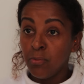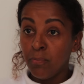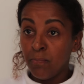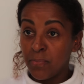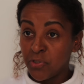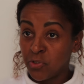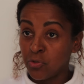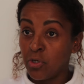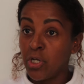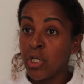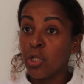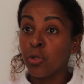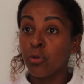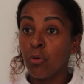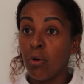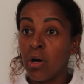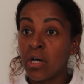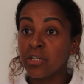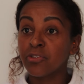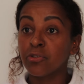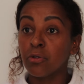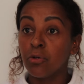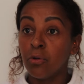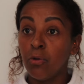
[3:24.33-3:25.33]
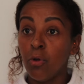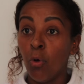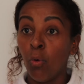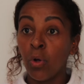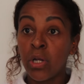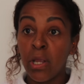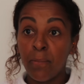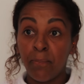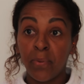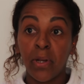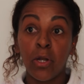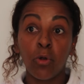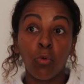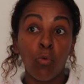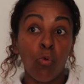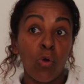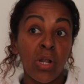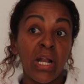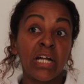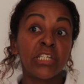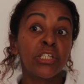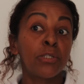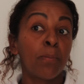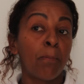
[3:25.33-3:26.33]
pessoa idosa, eu olhei para ele com um
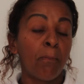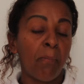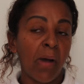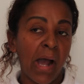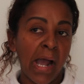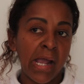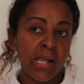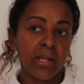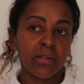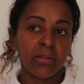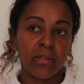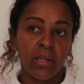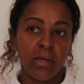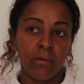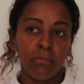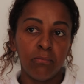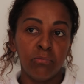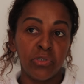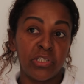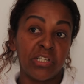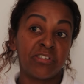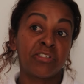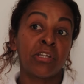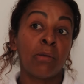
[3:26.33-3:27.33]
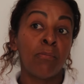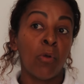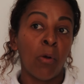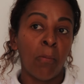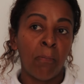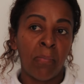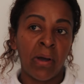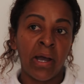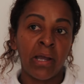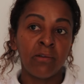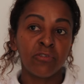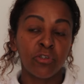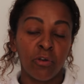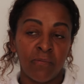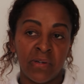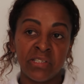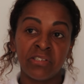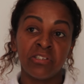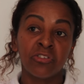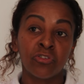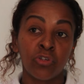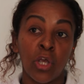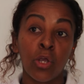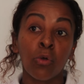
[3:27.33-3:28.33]
olhar de pai até. Podia ser meu pai, eu
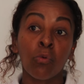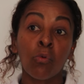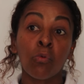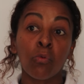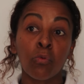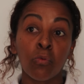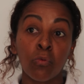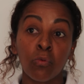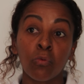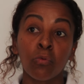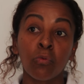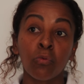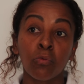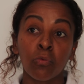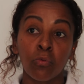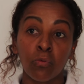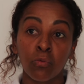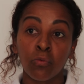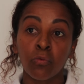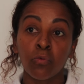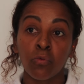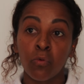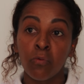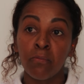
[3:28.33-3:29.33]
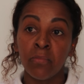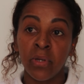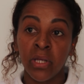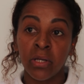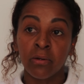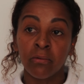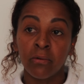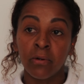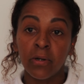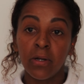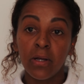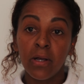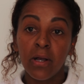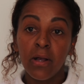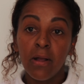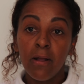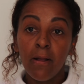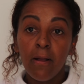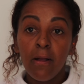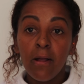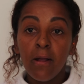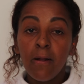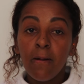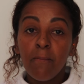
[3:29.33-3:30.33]
fazia isso aí comigo.
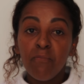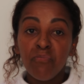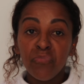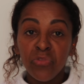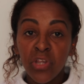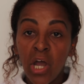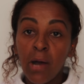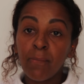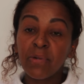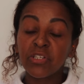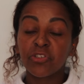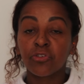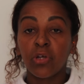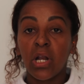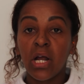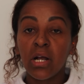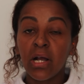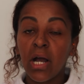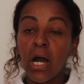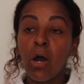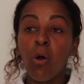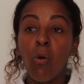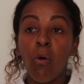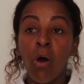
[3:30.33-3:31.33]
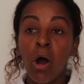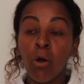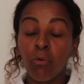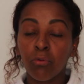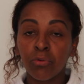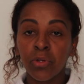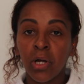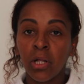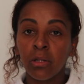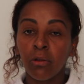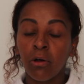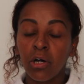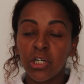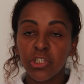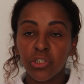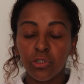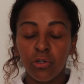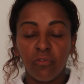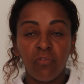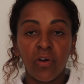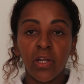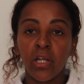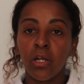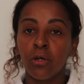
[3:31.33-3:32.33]
Não, mas o senhor agarrou algo da loja.
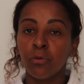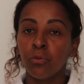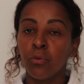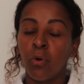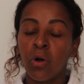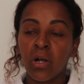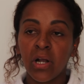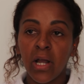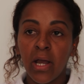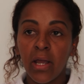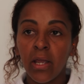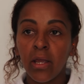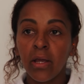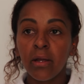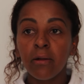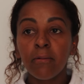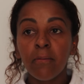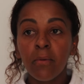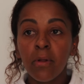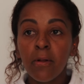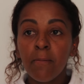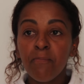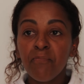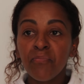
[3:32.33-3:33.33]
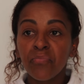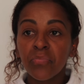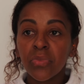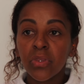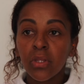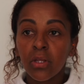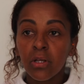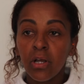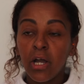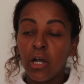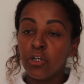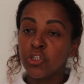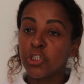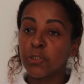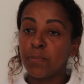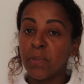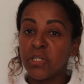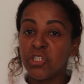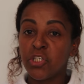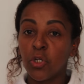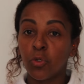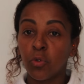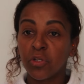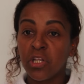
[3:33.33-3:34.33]
Eu falei, eu não agarrei. Aí eu
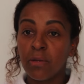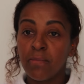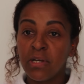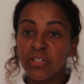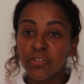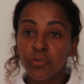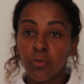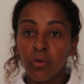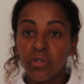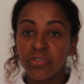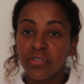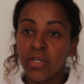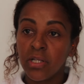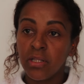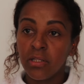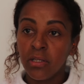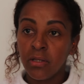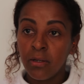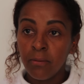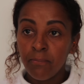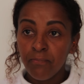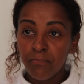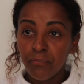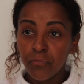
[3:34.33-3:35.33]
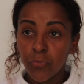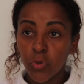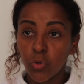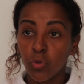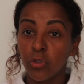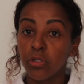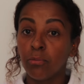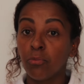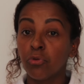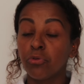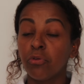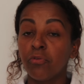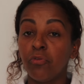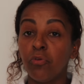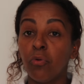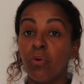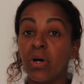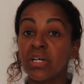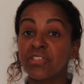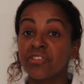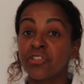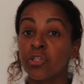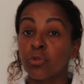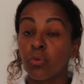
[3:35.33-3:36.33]
despejei todas as minhas coisas ali. Todo mundo
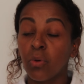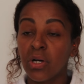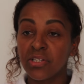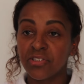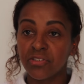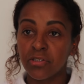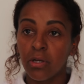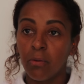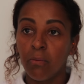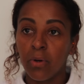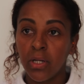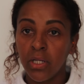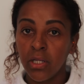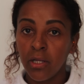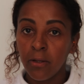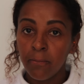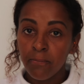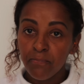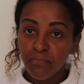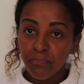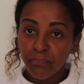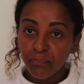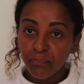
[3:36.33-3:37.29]
viu a situação ali.